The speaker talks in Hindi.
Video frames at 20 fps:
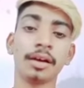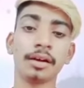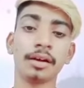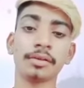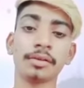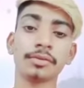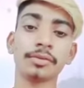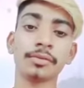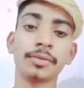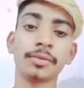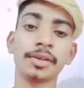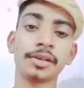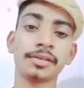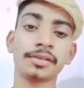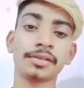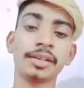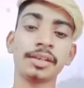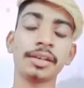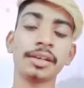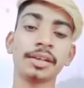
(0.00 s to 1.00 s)
अगर तुम्हें
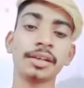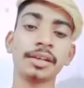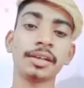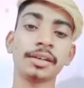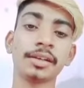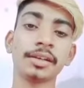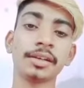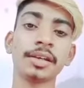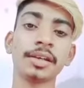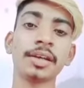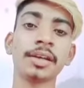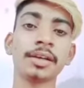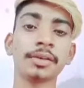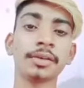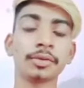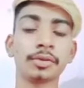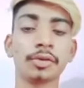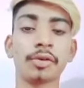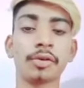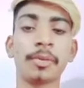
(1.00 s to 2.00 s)
अच्छी लगे
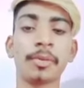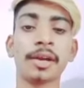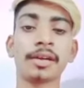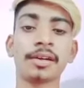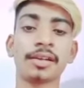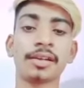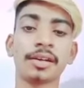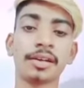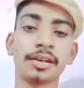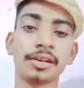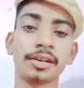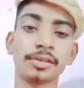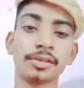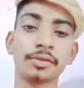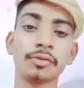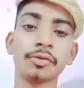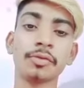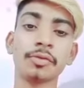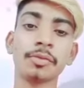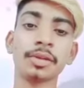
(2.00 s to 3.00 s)
तो कमेंट करके
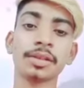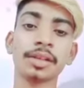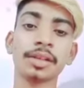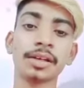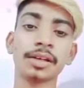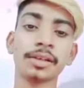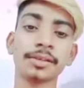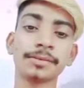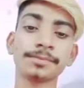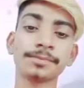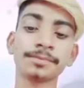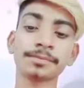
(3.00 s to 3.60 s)
ज़रूर बताएं